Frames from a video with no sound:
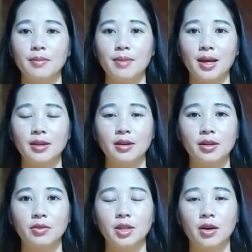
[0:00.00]
mà ya
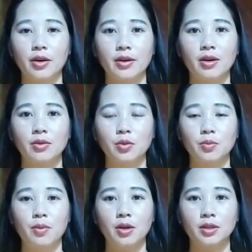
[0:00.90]
đầu tờ khả nó
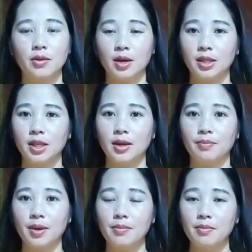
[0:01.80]
cũng bỏ tàu hai tiệp
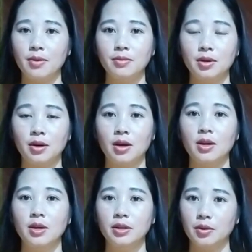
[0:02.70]
bé mong nó
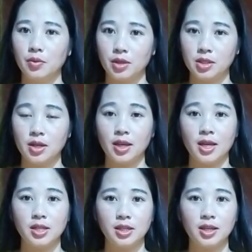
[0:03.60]
nữ uo chắc
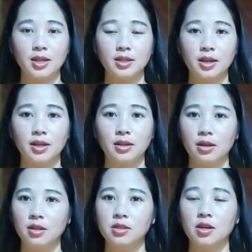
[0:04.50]
kế chính chân chân
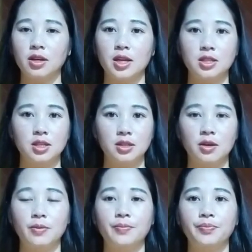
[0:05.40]
lấy chắc kế chỉ
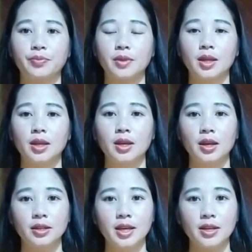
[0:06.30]
sông
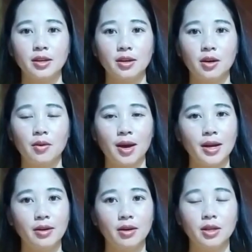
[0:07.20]
chế nhất tàu học cá
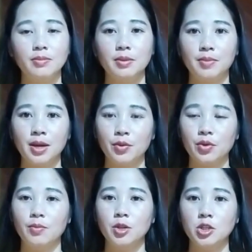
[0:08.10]
nó ý mình ple
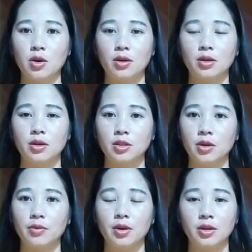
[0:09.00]
cũng mất trò tàu
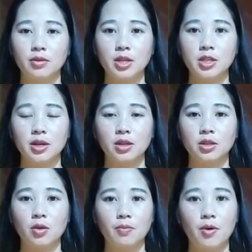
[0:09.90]
sau nó trong nét sở đầu
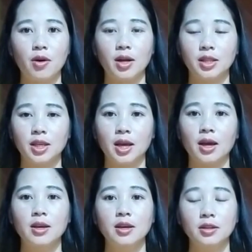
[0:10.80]
tàu bỏ hai tiệp
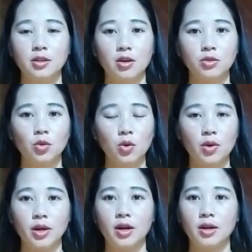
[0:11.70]
cho tú
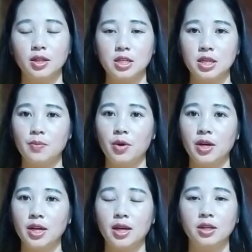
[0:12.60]
luồn nó nữ chi
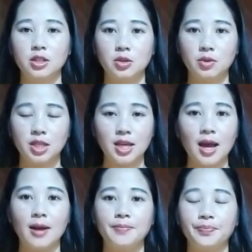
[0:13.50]
bót niệm nữ dùng đi
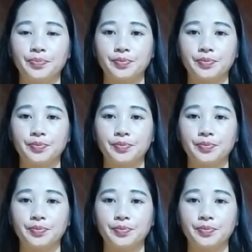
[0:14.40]
trả